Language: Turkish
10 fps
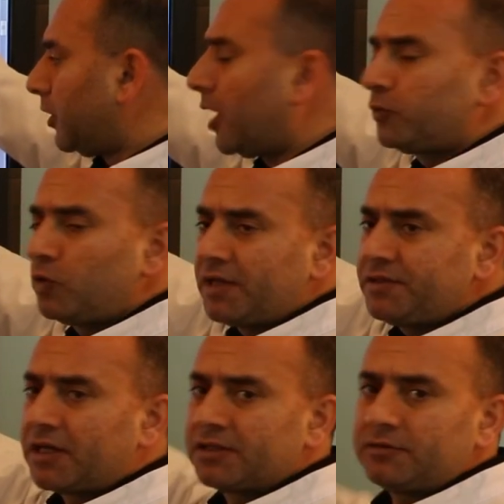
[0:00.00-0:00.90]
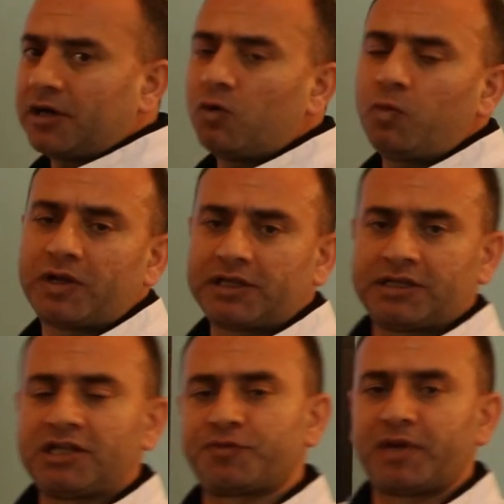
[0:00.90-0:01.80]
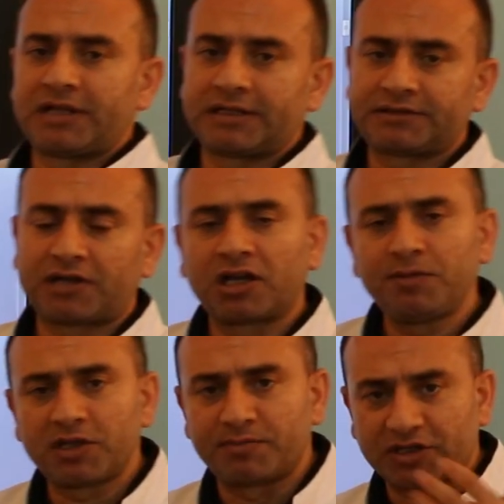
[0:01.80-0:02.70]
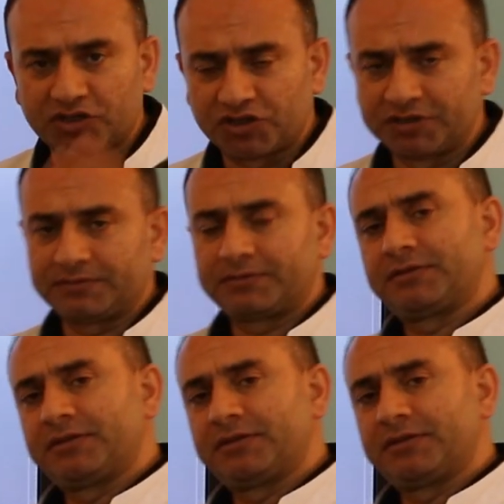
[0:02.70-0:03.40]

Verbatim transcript: Abdülaziz Han Avrupa'daki gelişmeleri takip etmek için